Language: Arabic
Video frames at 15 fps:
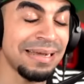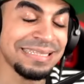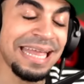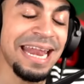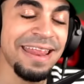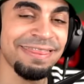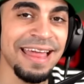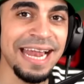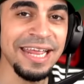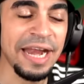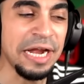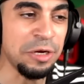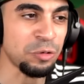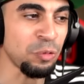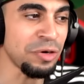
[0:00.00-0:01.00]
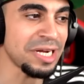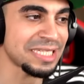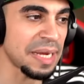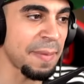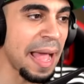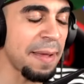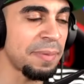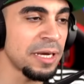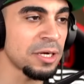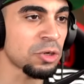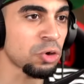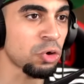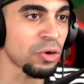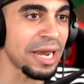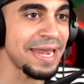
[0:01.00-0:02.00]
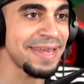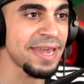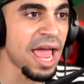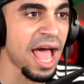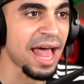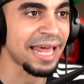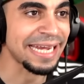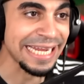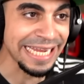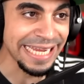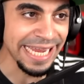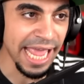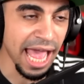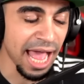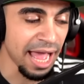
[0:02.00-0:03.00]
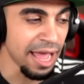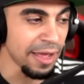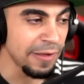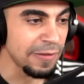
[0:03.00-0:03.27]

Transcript: مقطعنا الثاني راح يكون يا شباب الكرة النارية